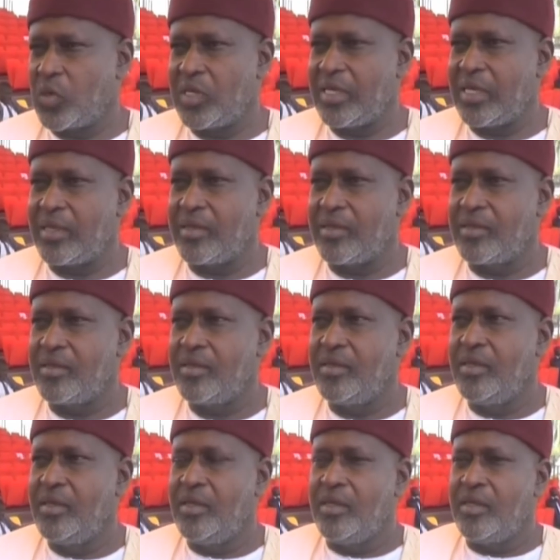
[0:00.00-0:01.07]
إنسانية
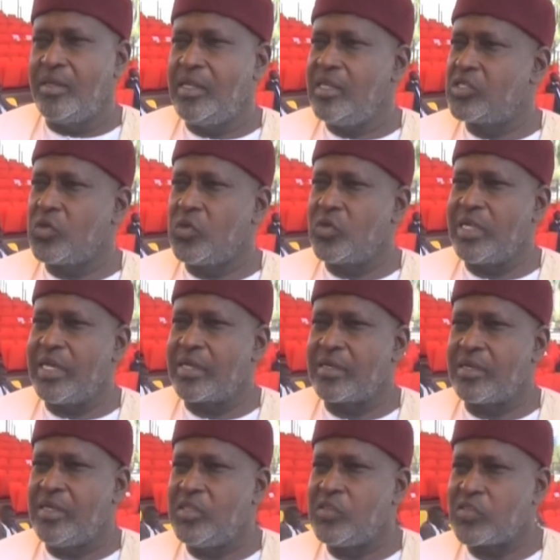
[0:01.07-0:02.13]

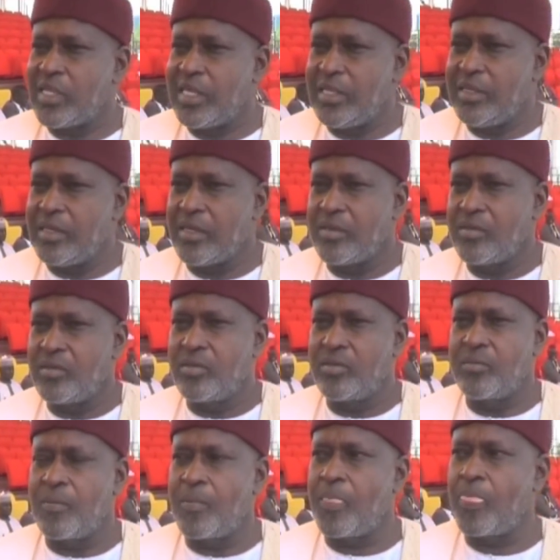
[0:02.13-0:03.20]
ومن غير
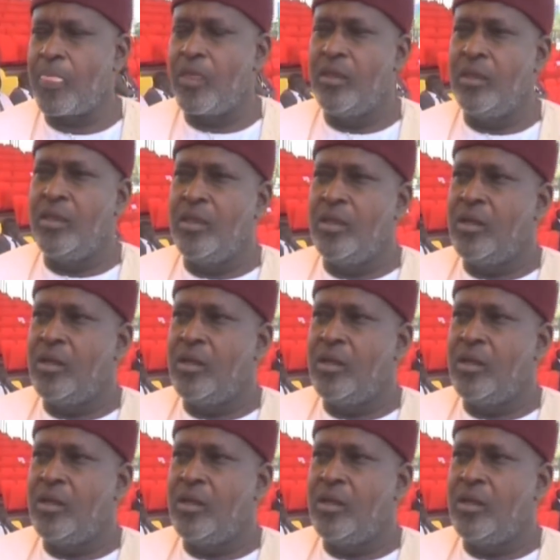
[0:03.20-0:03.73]
الحرية